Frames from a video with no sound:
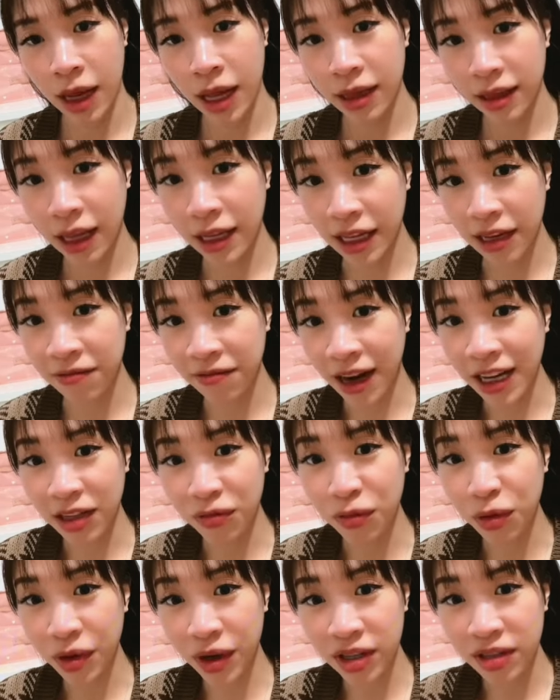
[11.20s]
đã nhẽ phát
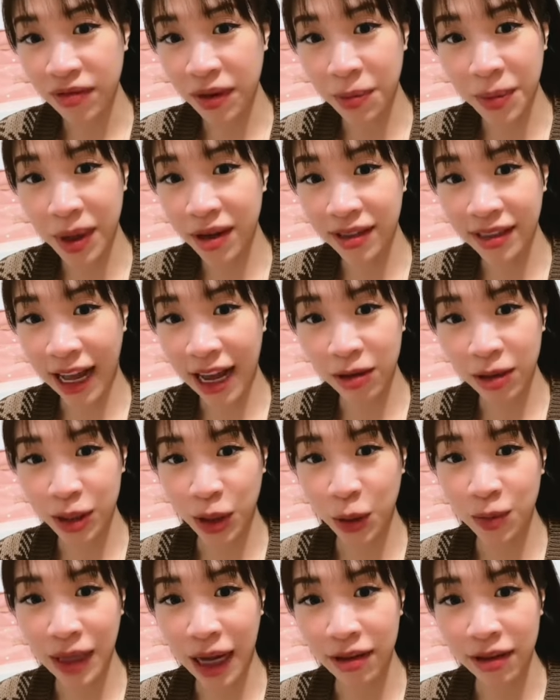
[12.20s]
and Furious phải mời tao và
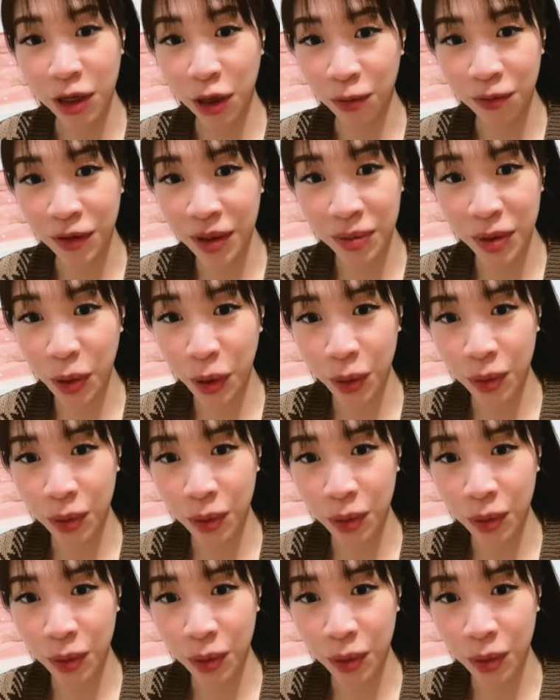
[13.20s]
chồng tao đi đóng phim mới đúng